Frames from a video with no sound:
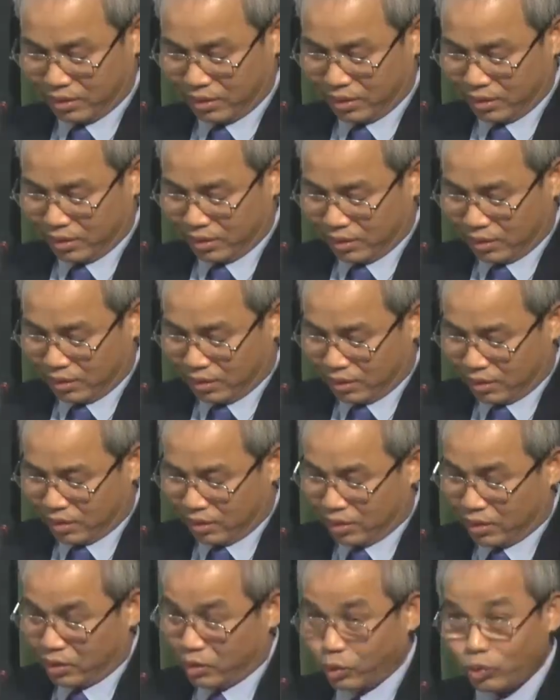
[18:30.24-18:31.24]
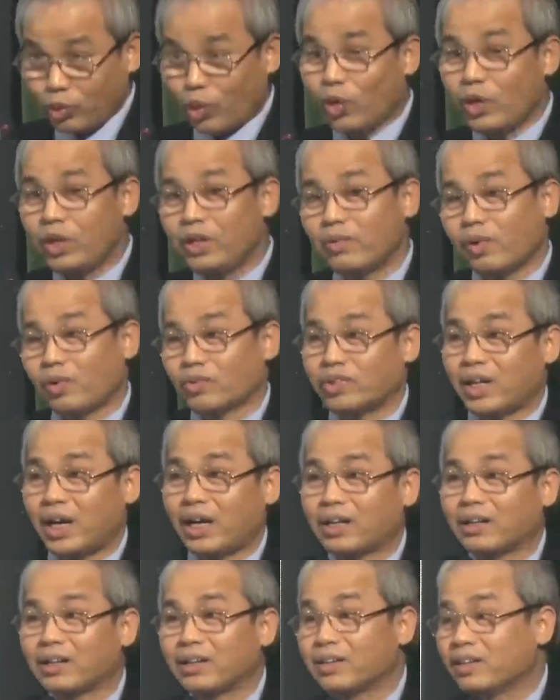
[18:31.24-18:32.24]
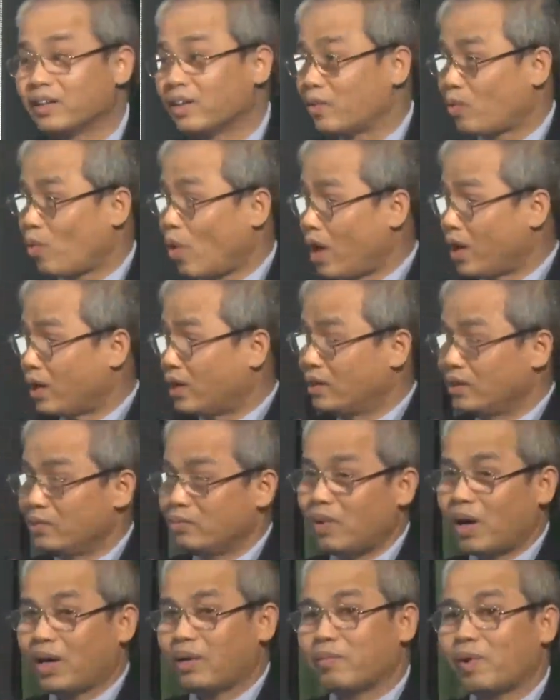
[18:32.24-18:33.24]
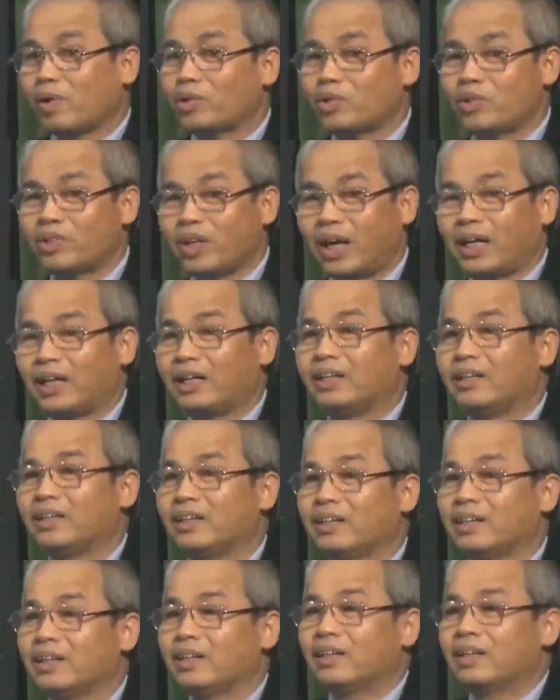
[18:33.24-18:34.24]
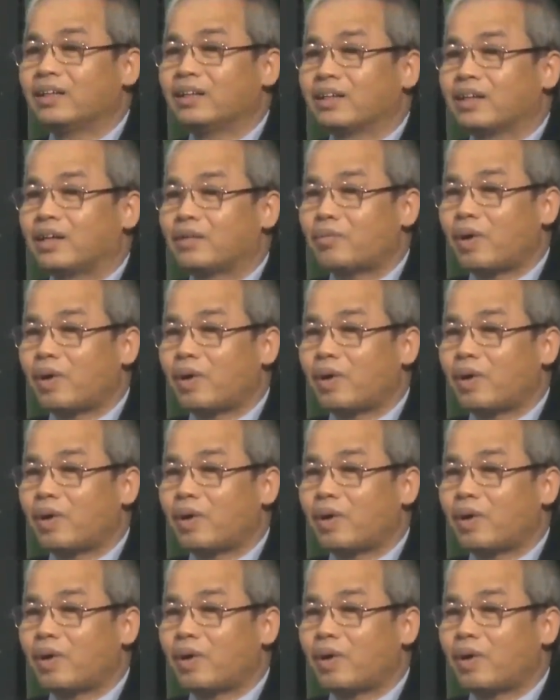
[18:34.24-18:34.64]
những ngày mừng đảng, mừng xuân, mừng đất nước đổi mới và đón Tết cổ truyền của